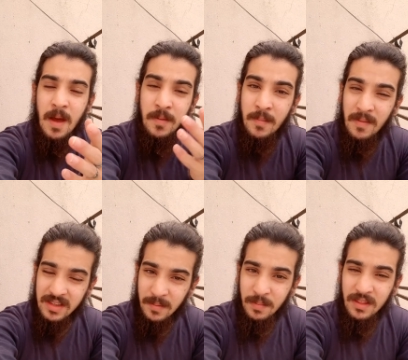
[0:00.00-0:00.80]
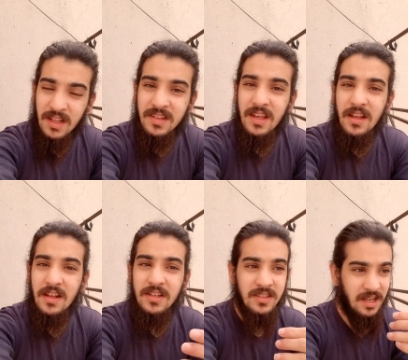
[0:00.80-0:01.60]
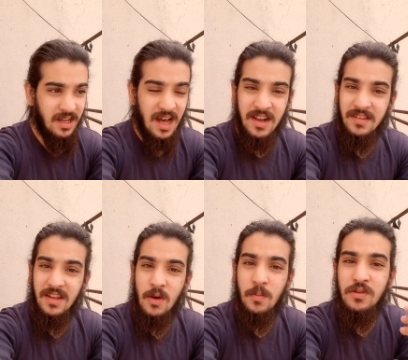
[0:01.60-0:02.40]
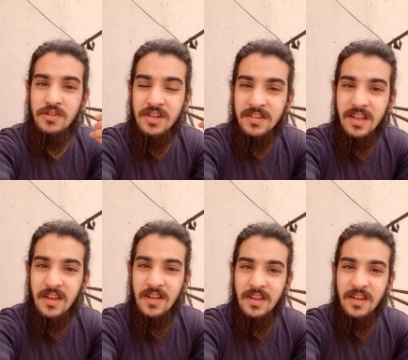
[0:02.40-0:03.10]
अपने माता पिता से सरकार से अपोजिशन से